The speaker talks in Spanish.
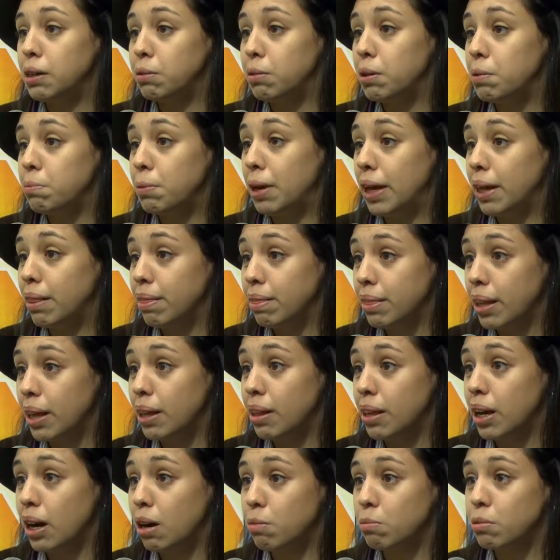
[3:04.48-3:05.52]

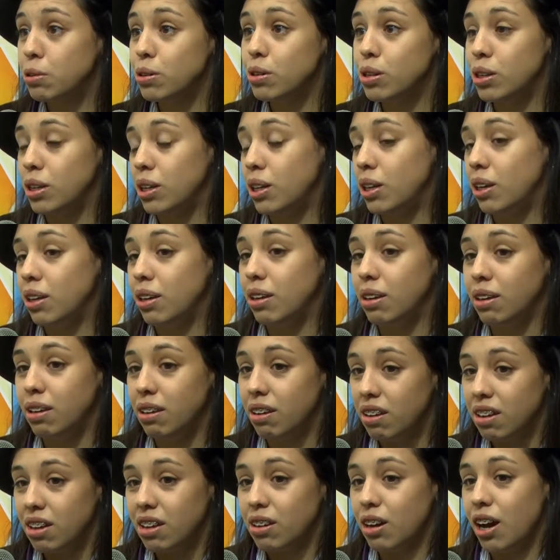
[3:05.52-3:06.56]
libremente, digamos,
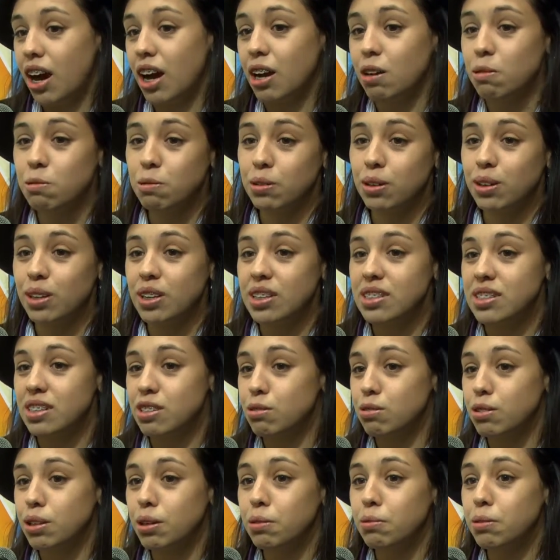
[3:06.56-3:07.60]
y alguna
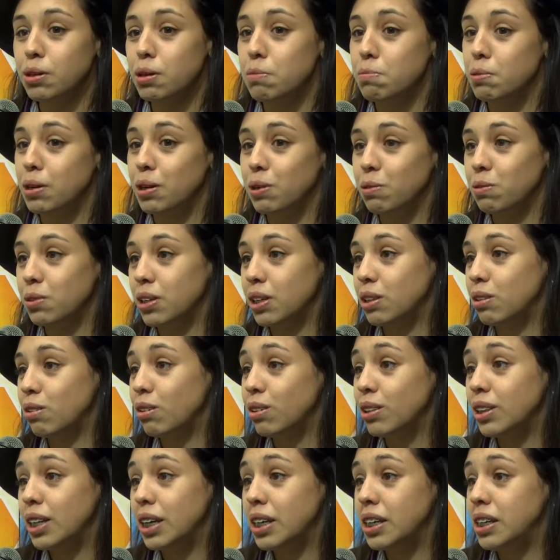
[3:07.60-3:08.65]
decía, yo tengo una pregunta
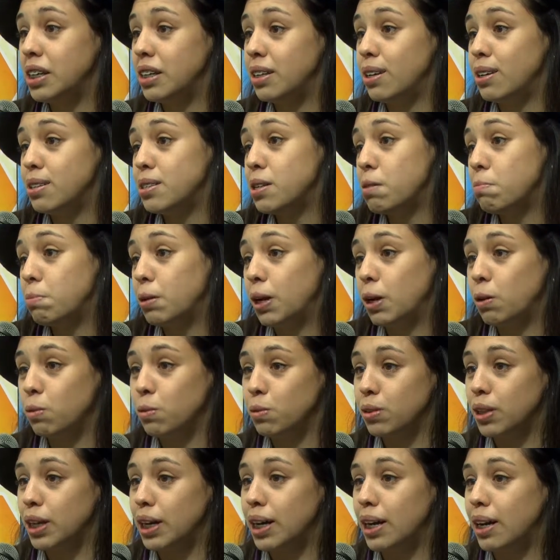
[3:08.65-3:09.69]
tonta y de esa
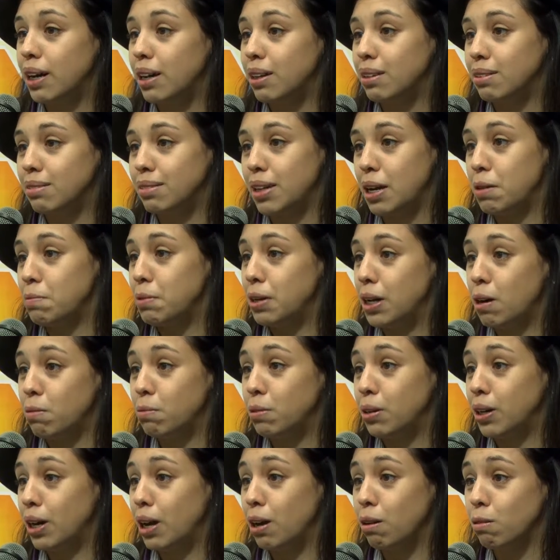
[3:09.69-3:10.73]
pregunta
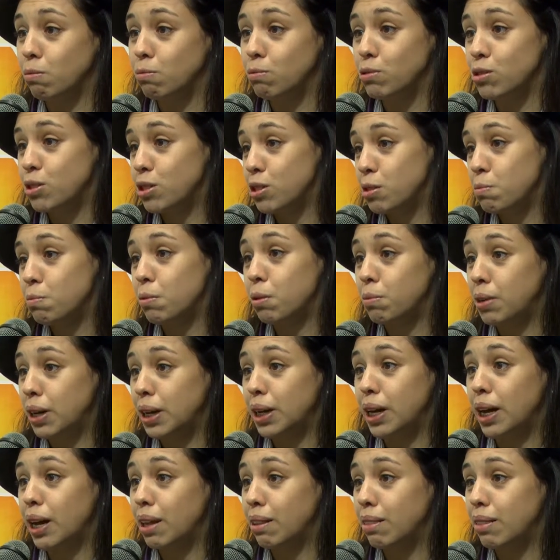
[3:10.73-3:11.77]
terminamos en algo muchísimo
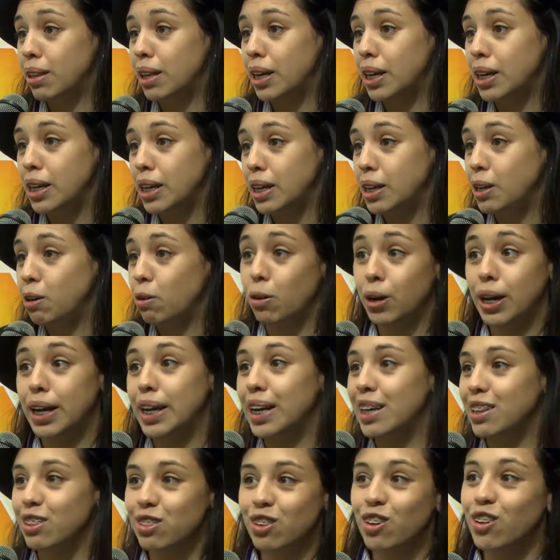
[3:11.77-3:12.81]
más grande y no
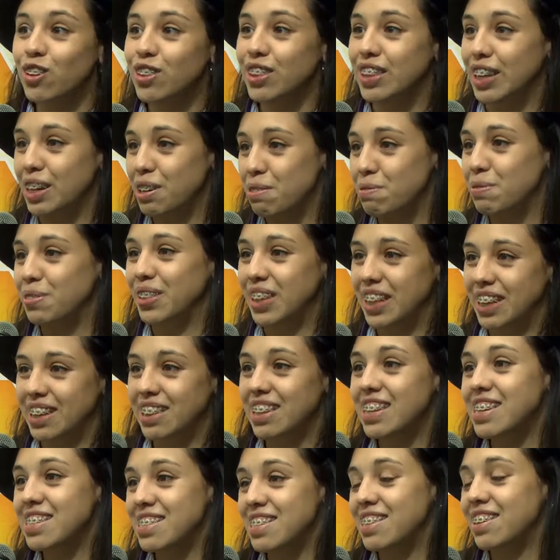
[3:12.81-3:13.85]
era tonta, como
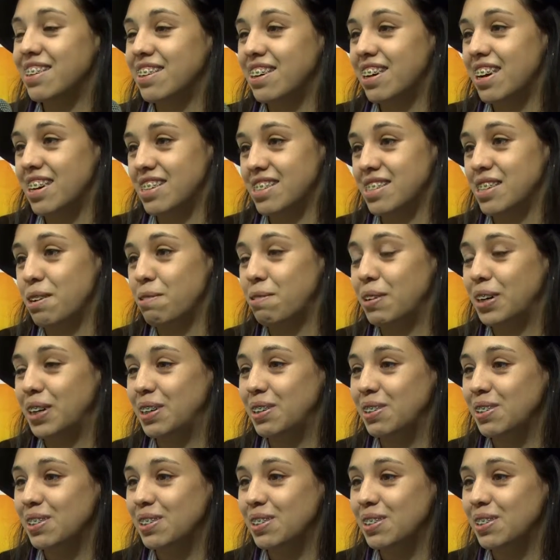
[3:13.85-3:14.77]
quien dice. Seguro.